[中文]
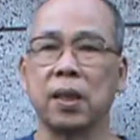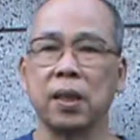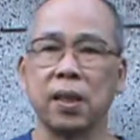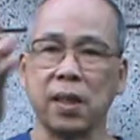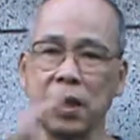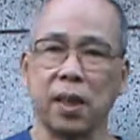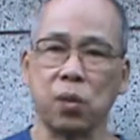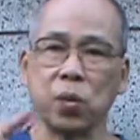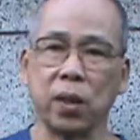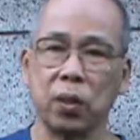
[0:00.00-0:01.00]
实验
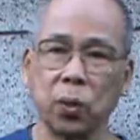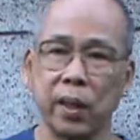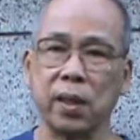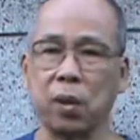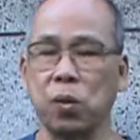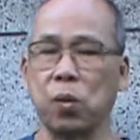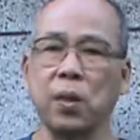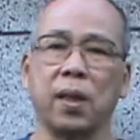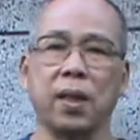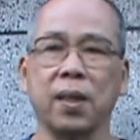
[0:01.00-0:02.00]
组跟对照组
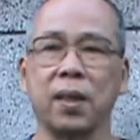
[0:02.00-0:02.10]
啊。